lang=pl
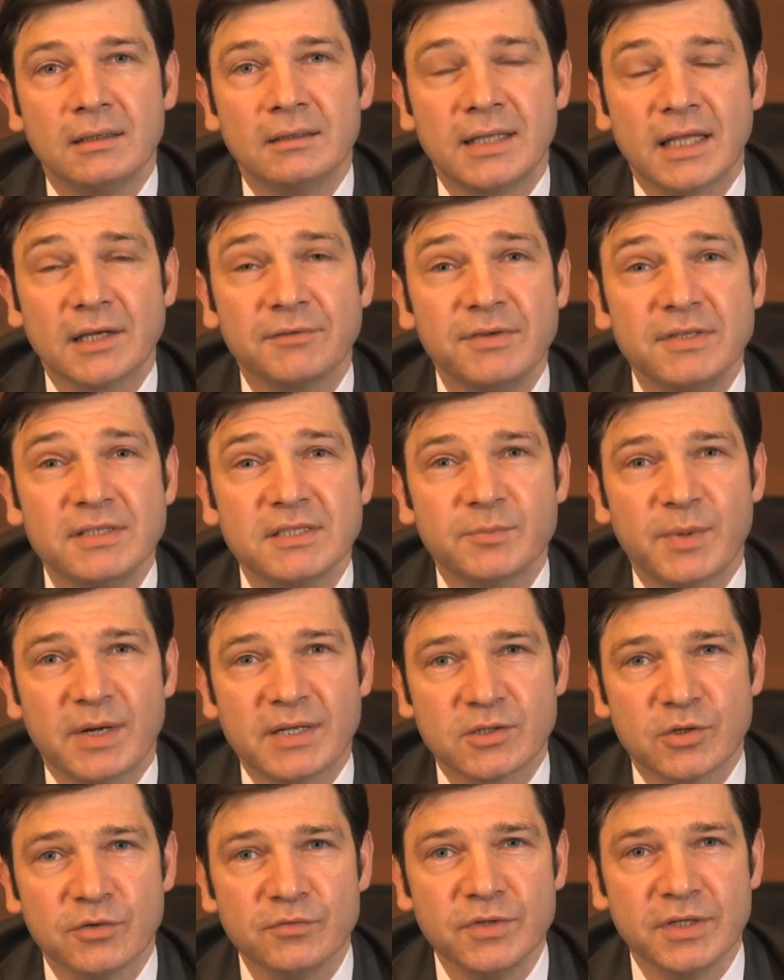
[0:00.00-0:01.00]
Tak więc
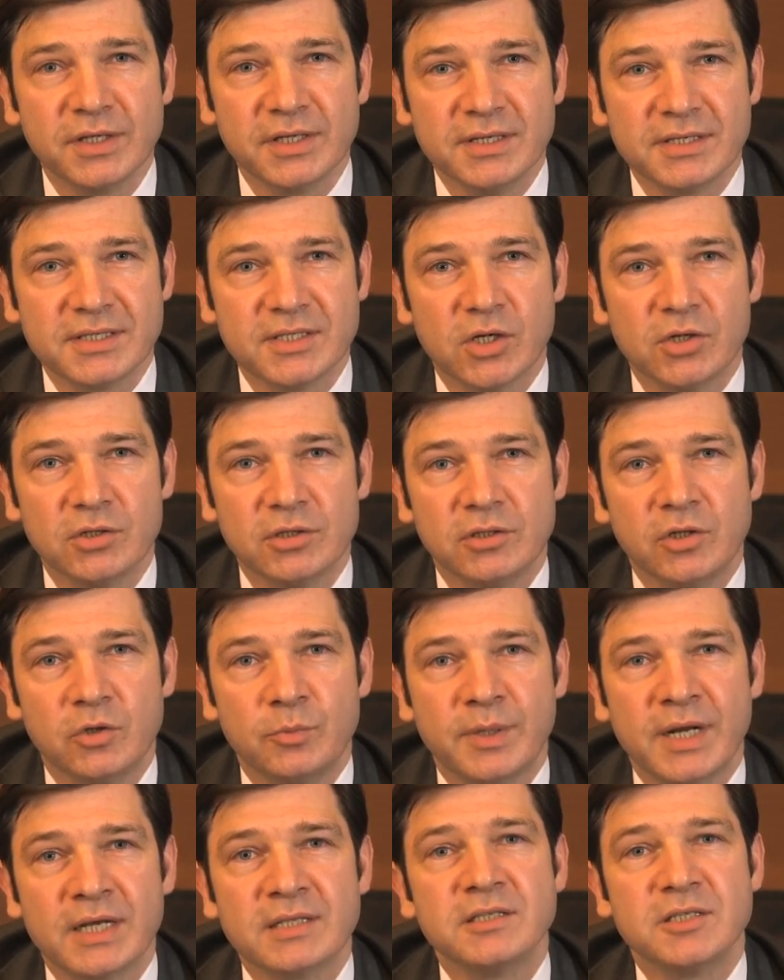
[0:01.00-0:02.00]
pracownik niezdolny do
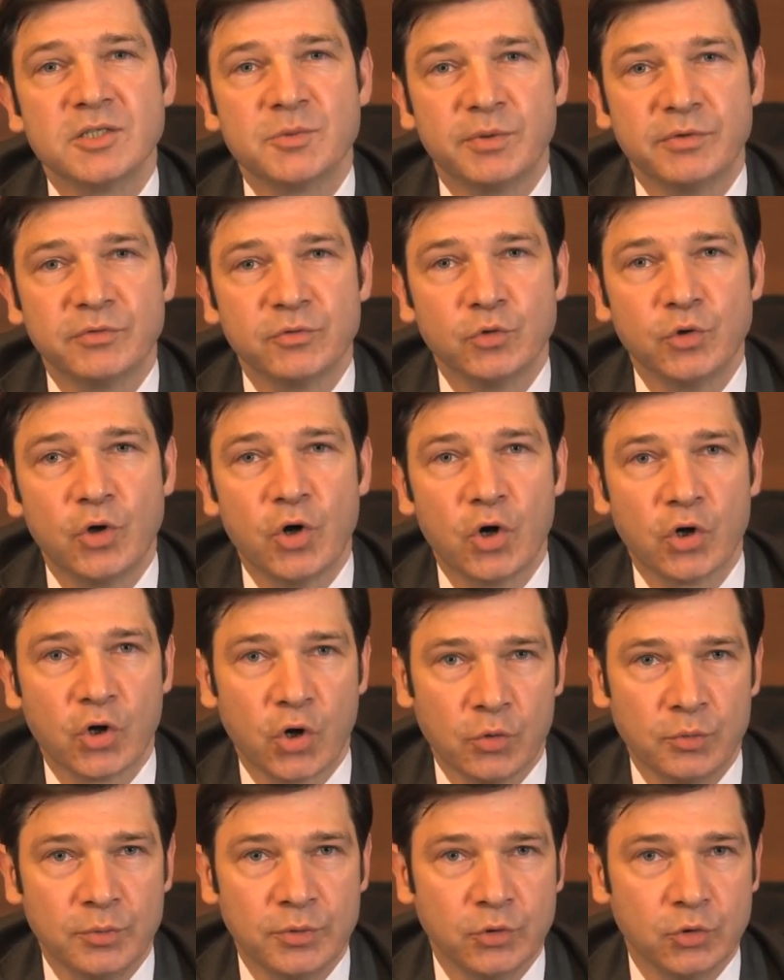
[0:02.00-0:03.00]
pracy z powodu
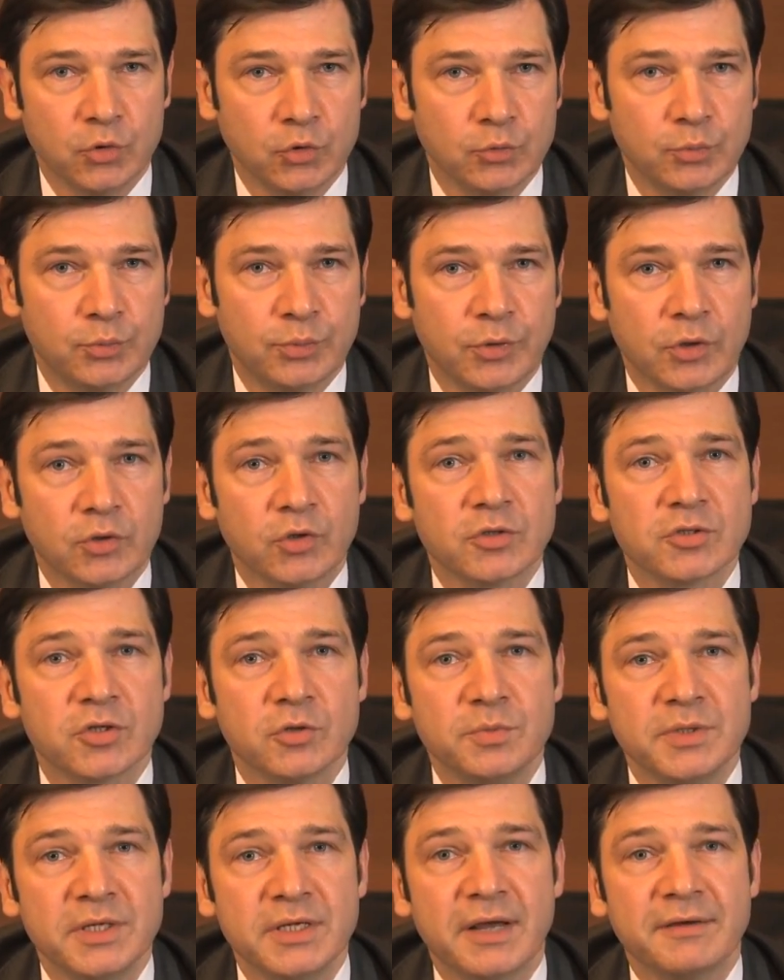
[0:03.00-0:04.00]
choroby lub
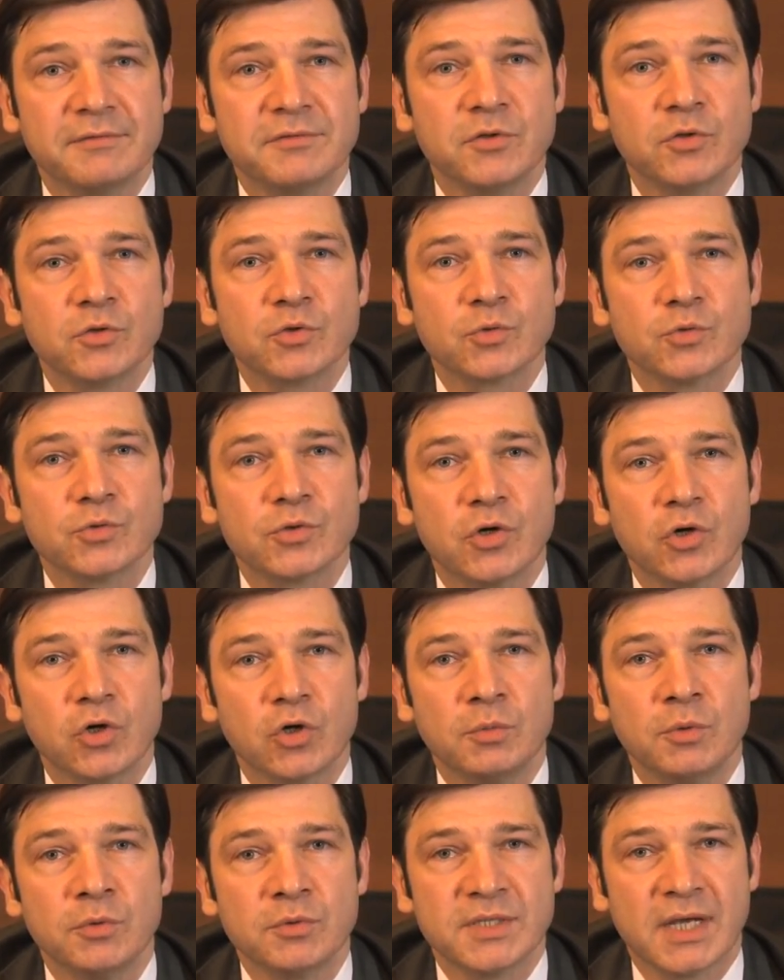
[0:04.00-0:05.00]
odosobnienia w związku z
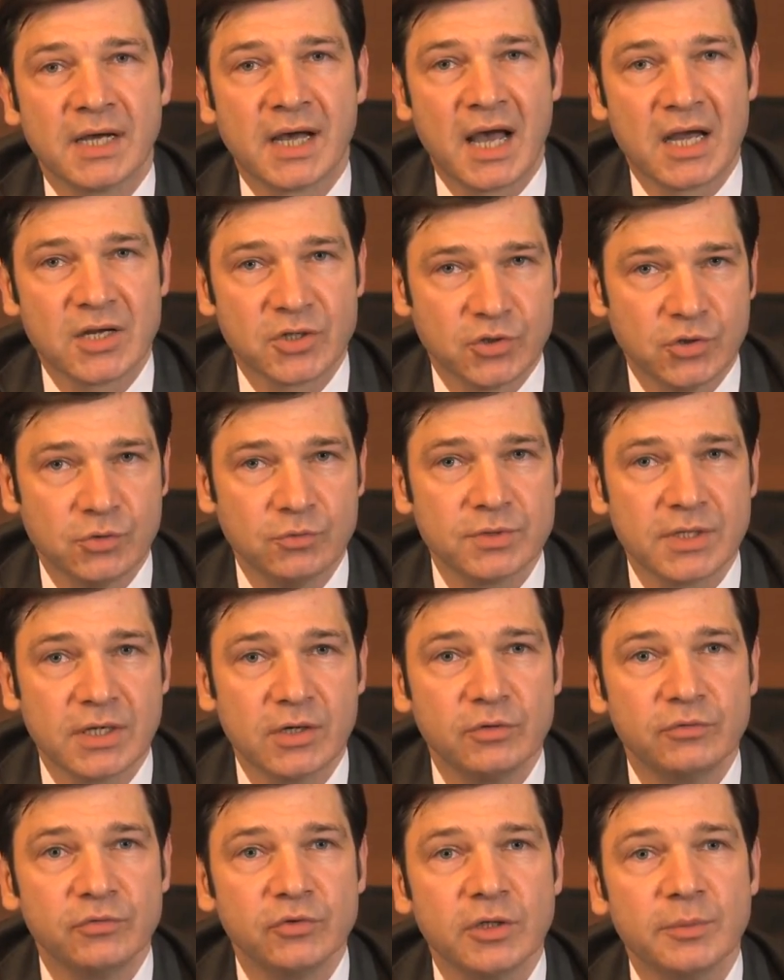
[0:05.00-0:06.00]
chorobą zakaźną
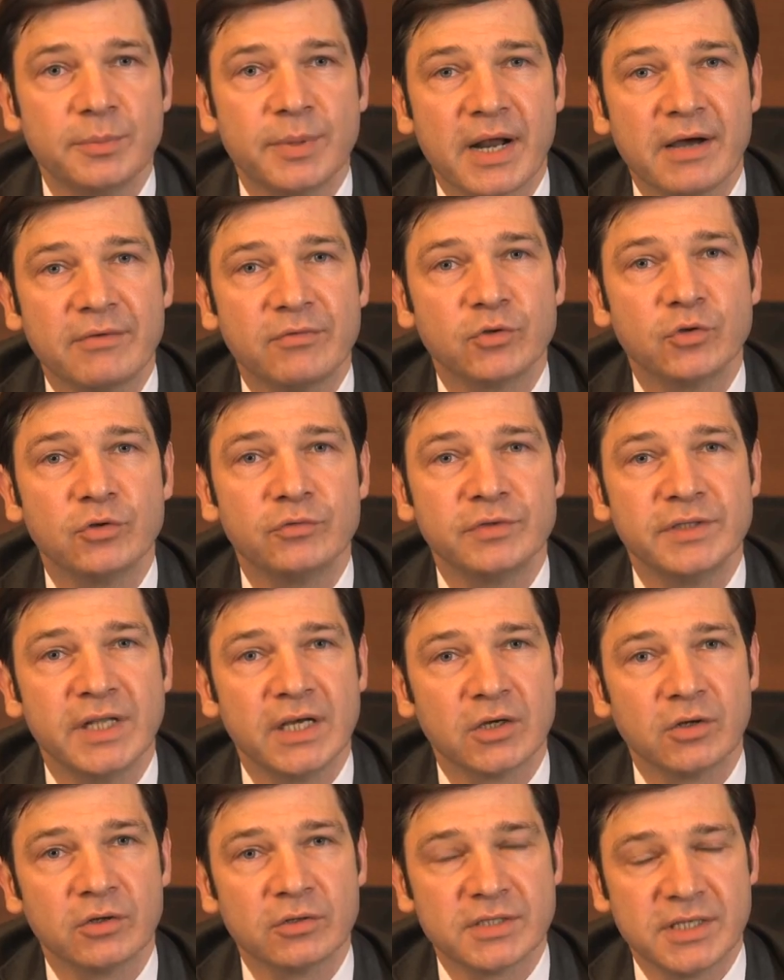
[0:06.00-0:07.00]
zachowuje prawo do
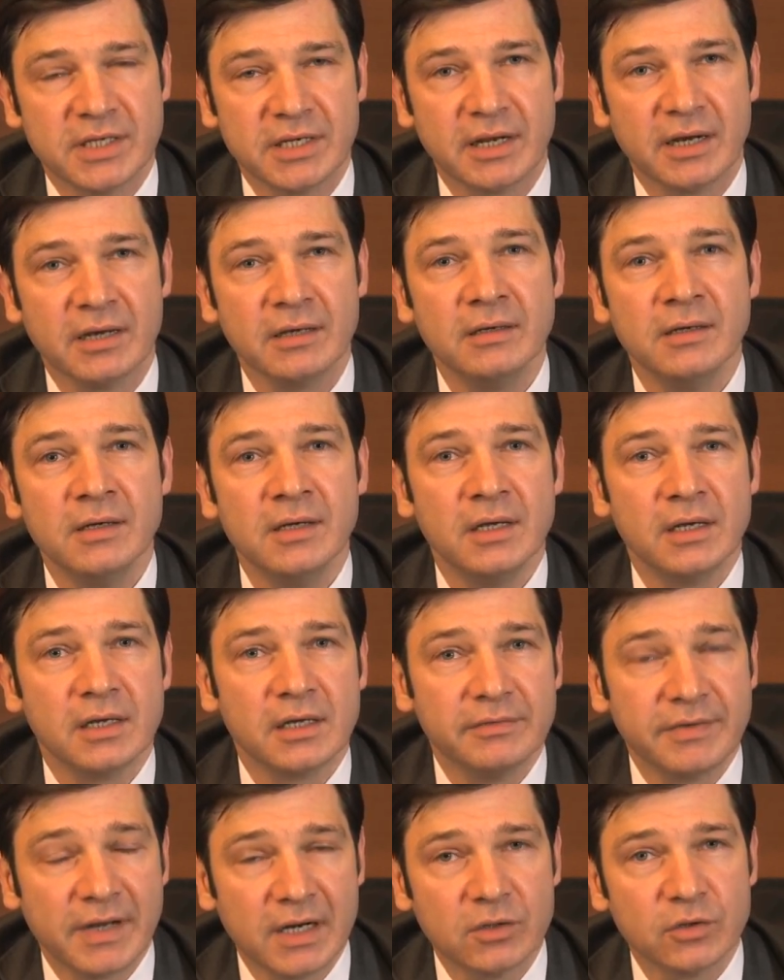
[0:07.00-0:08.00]
wynagrodzenia
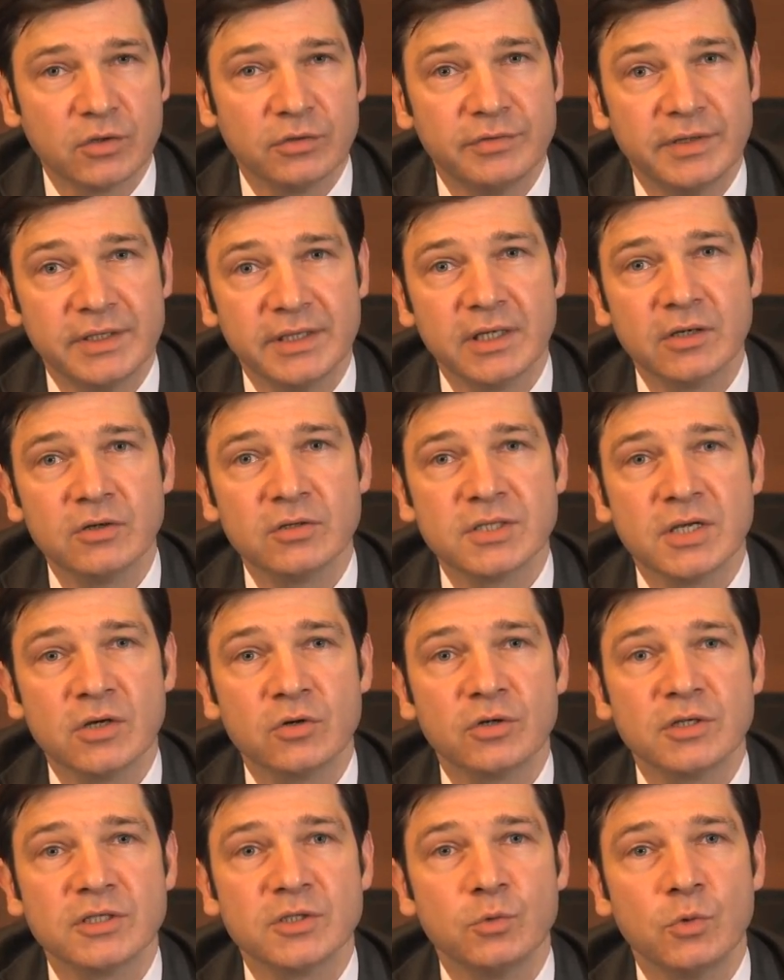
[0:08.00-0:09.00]
gwarantowanego za
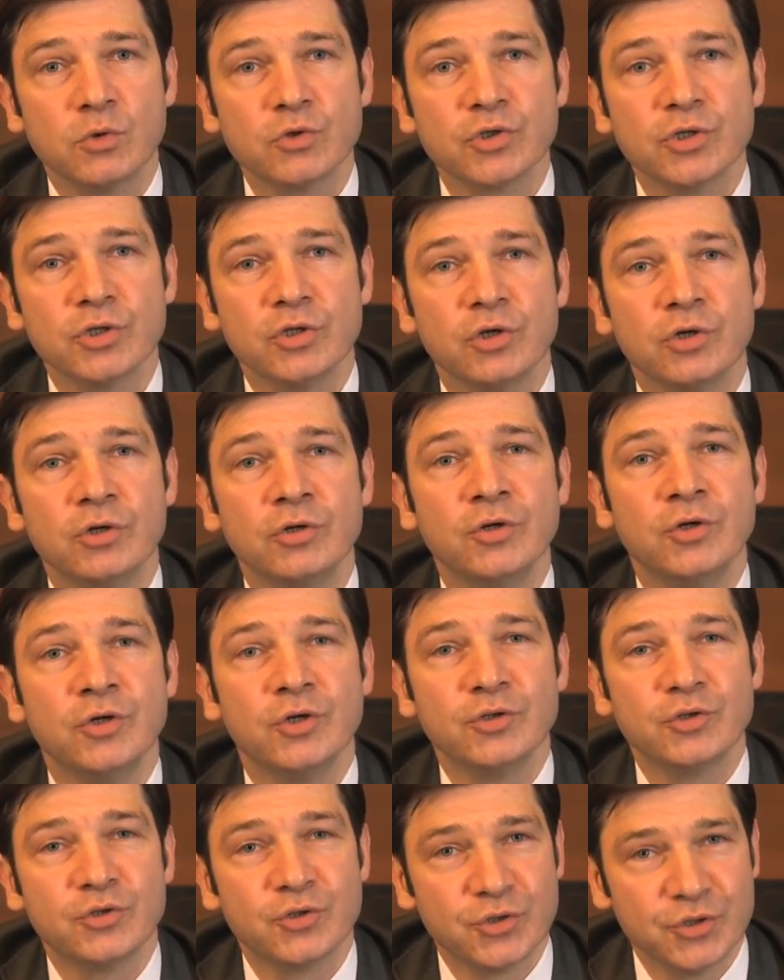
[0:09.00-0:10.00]
okres łącznie do
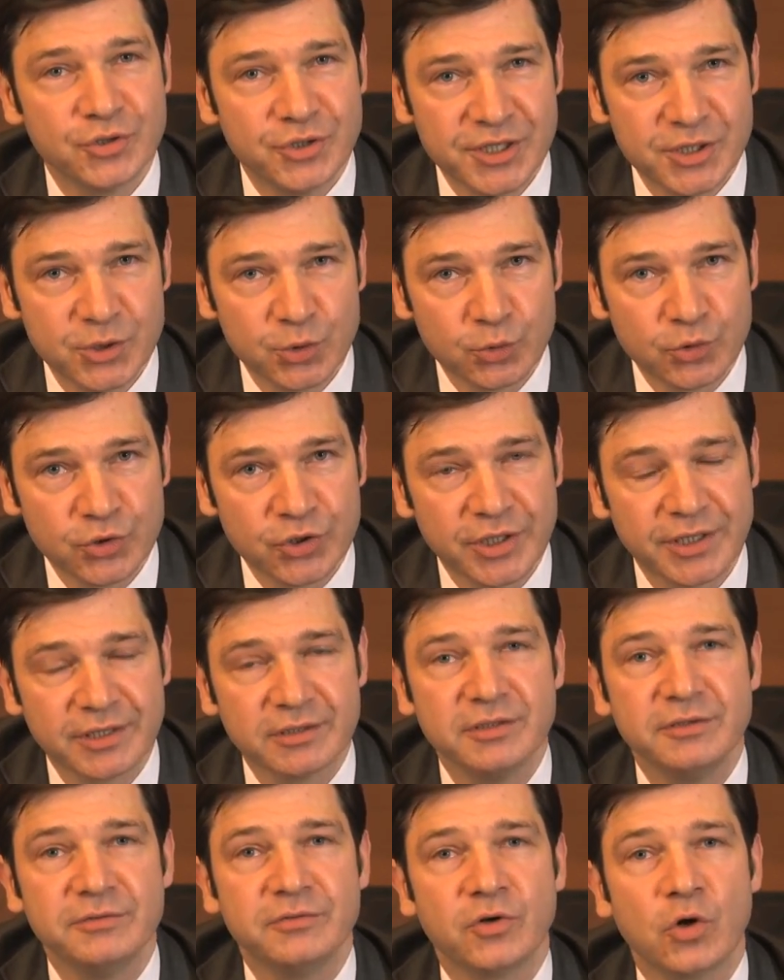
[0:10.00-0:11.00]
33
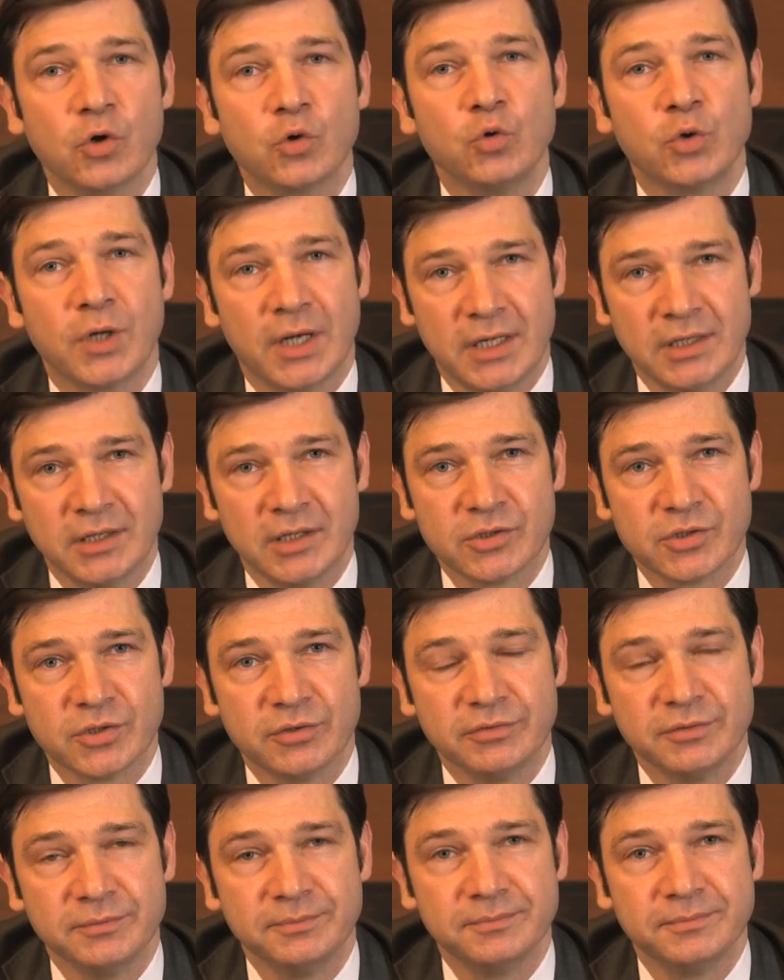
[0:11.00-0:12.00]
dni w roku
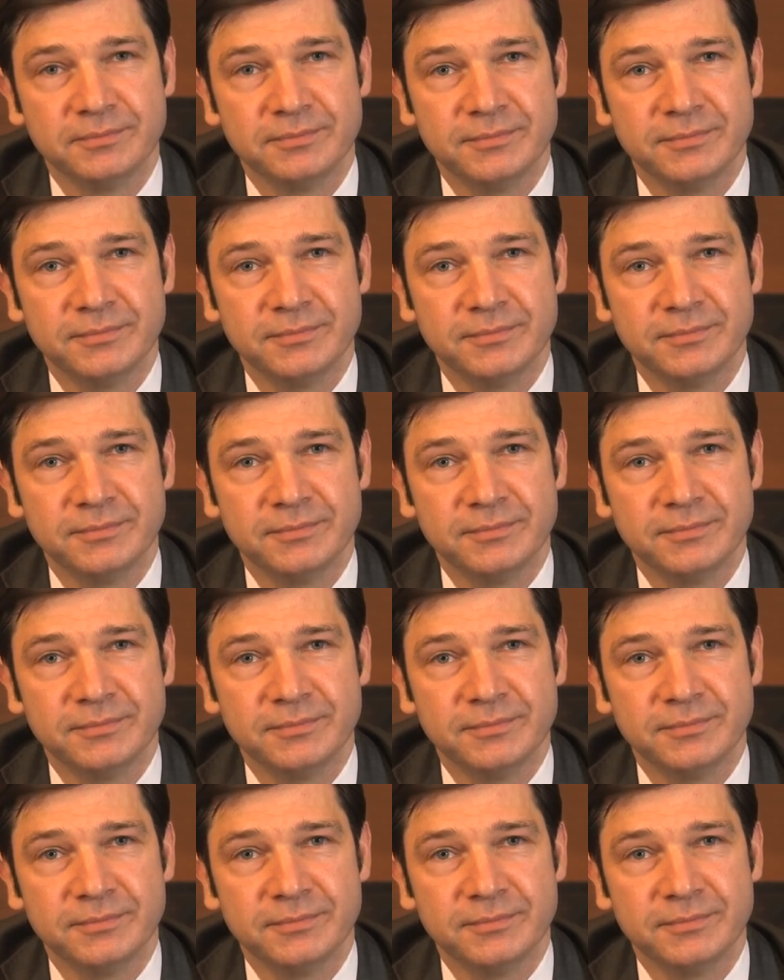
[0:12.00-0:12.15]
kalendarzowym.